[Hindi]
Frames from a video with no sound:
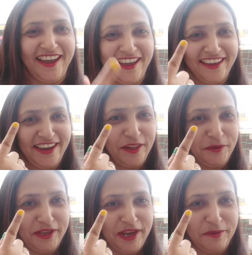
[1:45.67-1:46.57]
है येलो
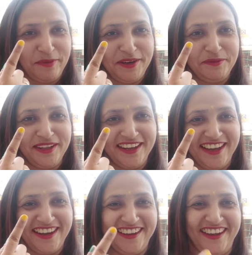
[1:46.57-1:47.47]
नील पेंट भी लगा
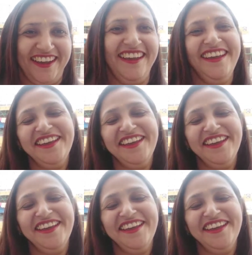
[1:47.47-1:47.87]
रखा है